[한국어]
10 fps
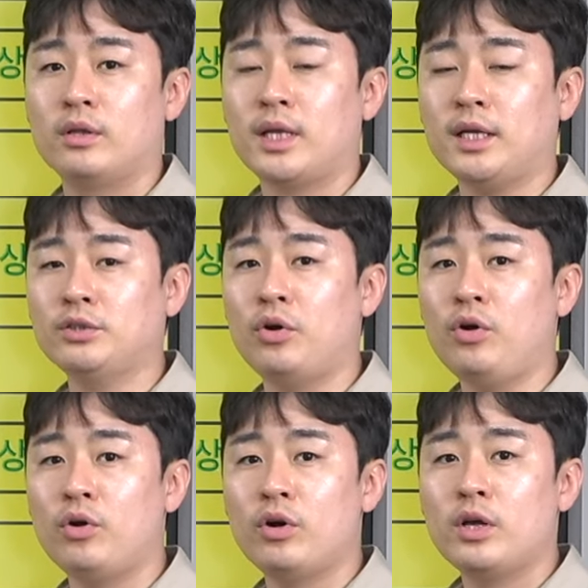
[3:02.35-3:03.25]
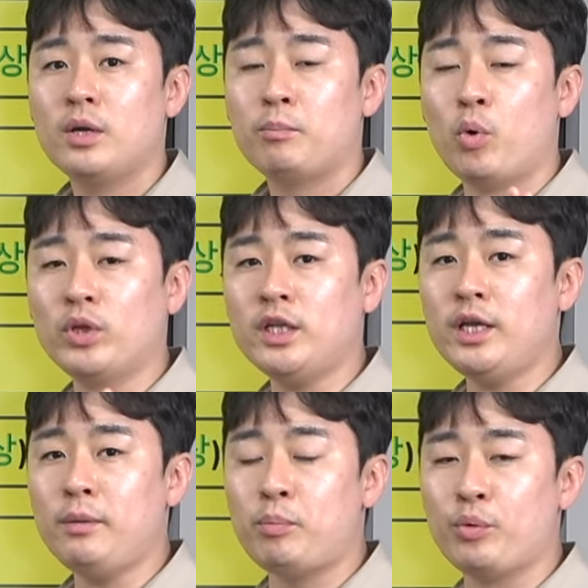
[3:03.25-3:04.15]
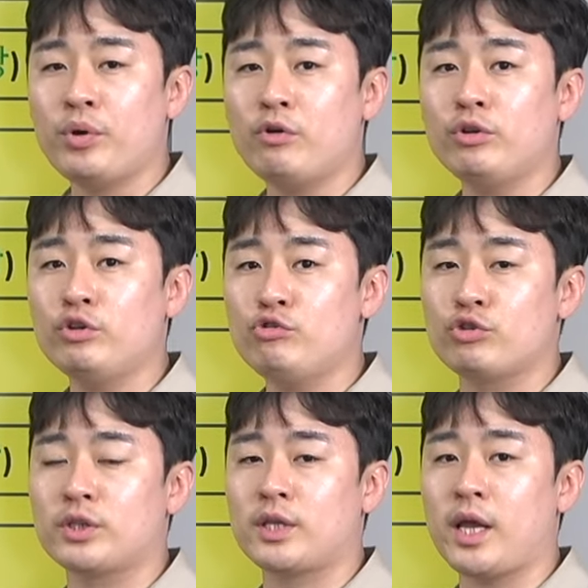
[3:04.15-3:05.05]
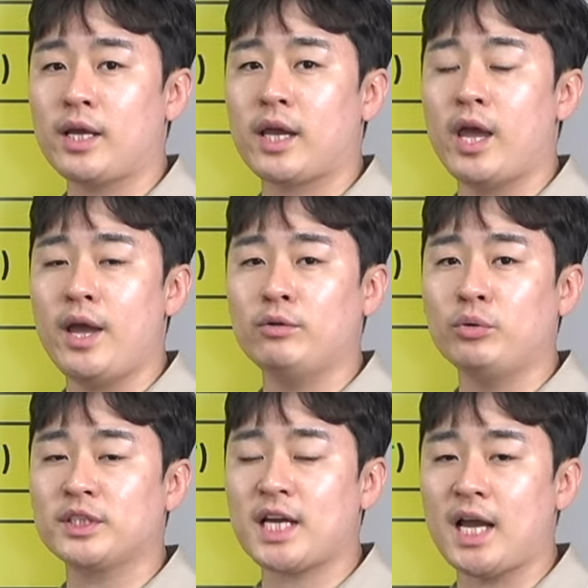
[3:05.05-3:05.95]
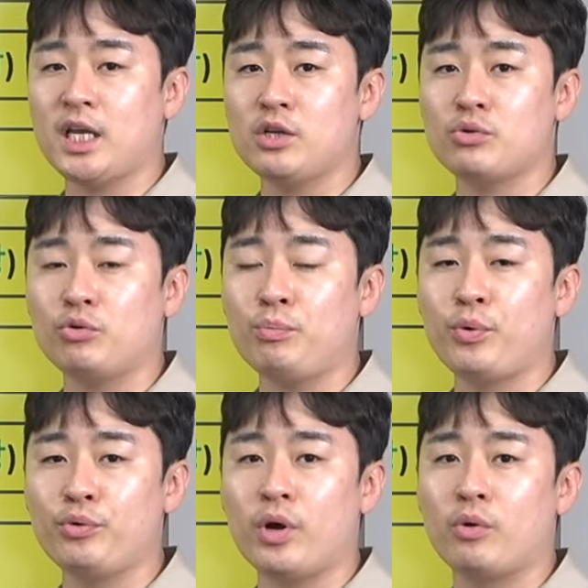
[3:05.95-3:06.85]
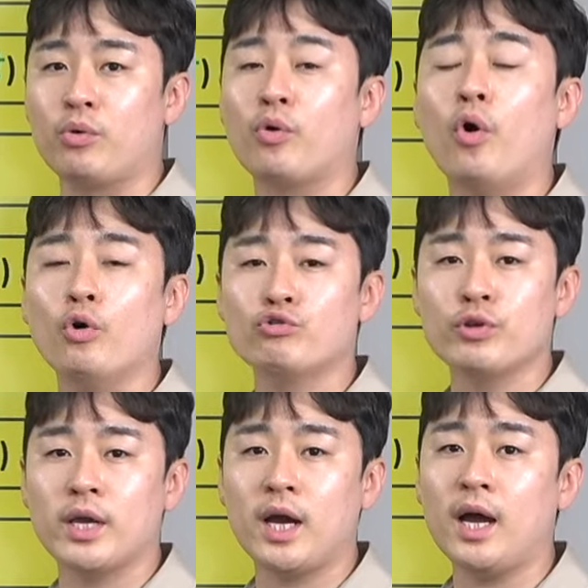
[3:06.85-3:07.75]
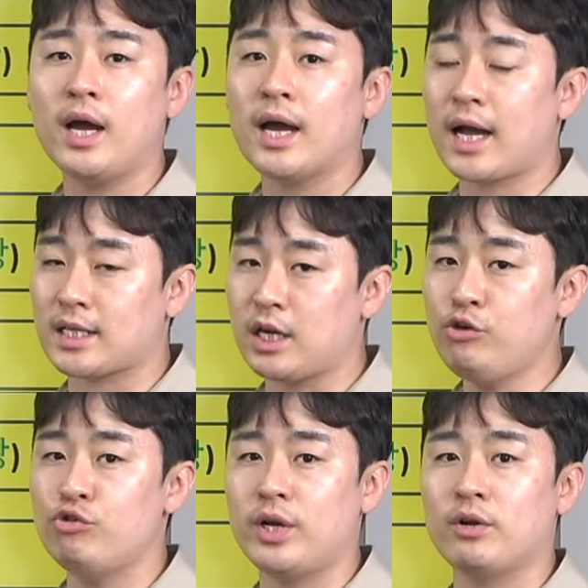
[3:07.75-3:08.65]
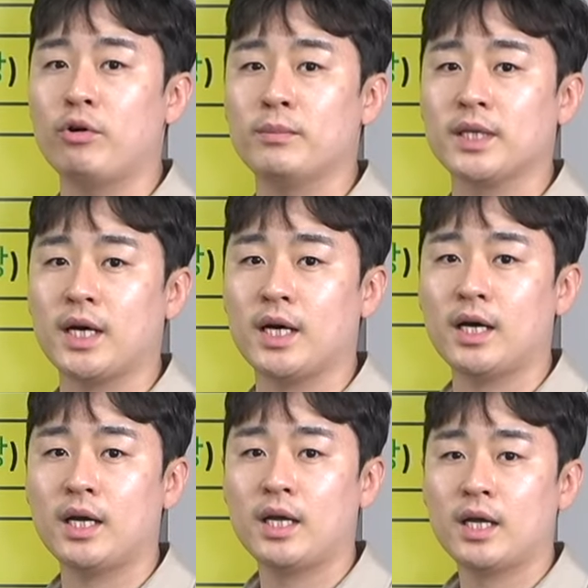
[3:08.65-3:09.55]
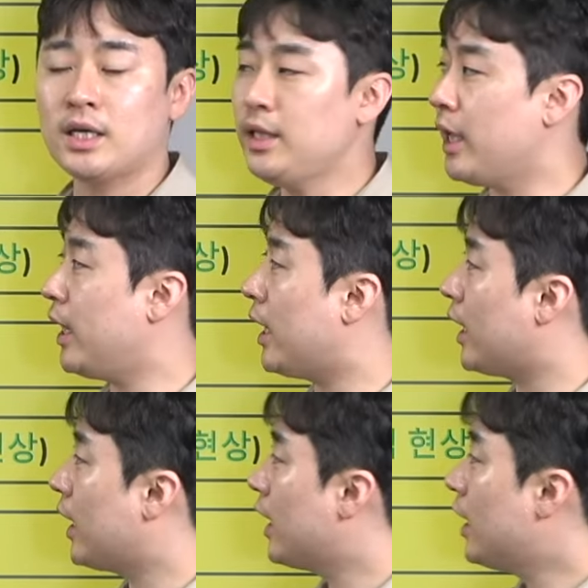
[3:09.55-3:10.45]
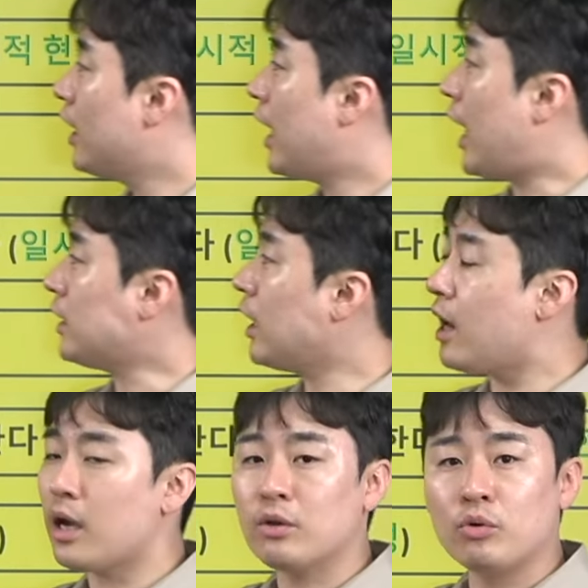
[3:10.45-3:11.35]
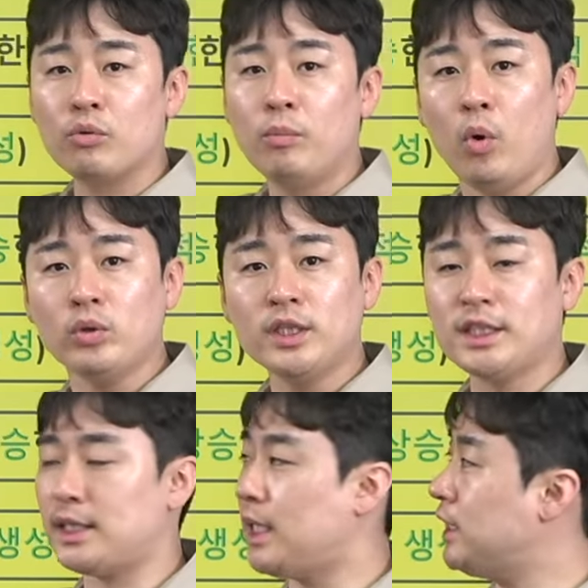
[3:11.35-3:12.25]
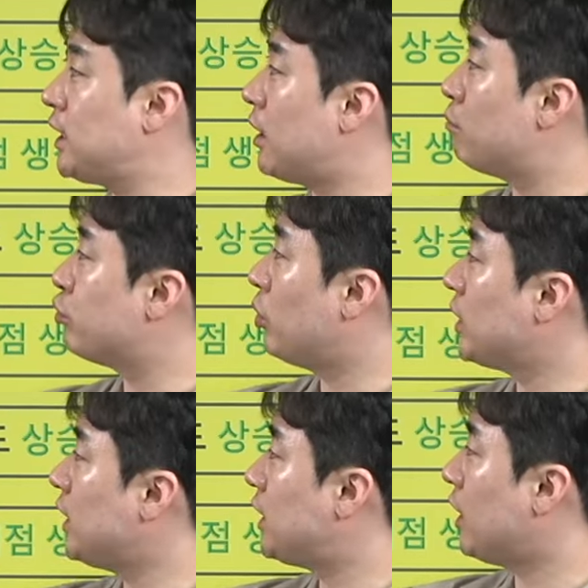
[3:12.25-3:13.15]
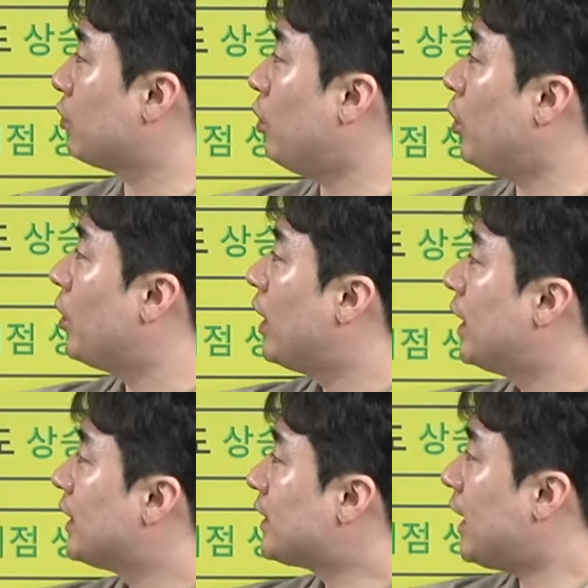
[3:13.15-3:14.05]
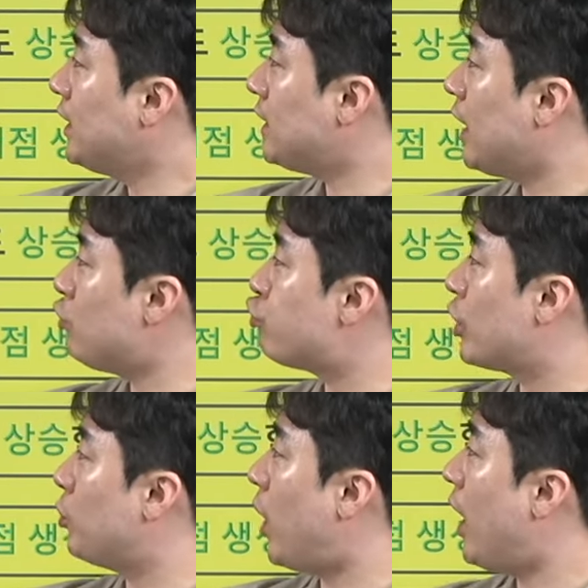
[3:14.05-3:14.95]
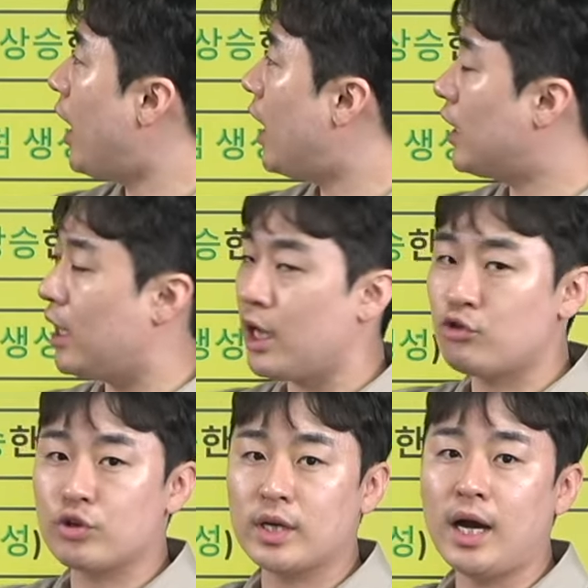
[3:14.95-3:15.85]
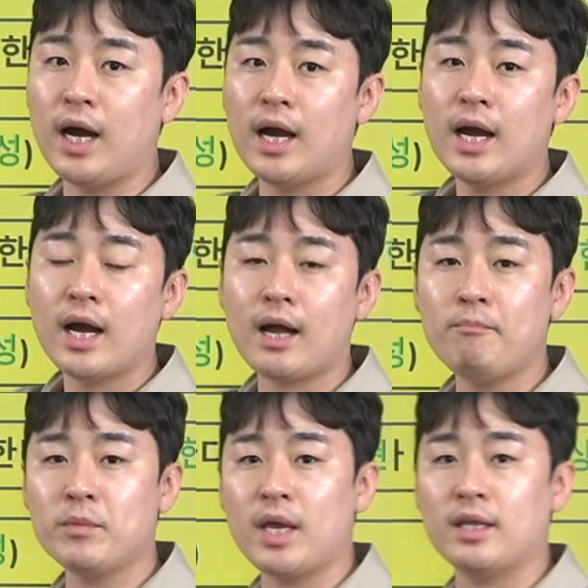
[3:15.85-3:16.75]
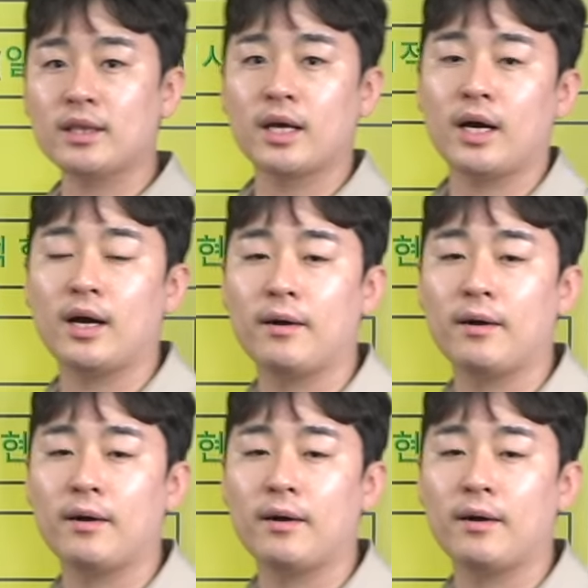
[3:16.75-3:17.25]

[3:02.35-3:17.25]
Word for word: 따라서 본인이 보유하고 있는 주택 계속 장기적으로 보유하고 거주해야 가장 유리할 겁니다. 근데 안타깝게도 모든 자산 시장, 부동산 시장도 상승의 주기와 하락의 주기가 함께 있다.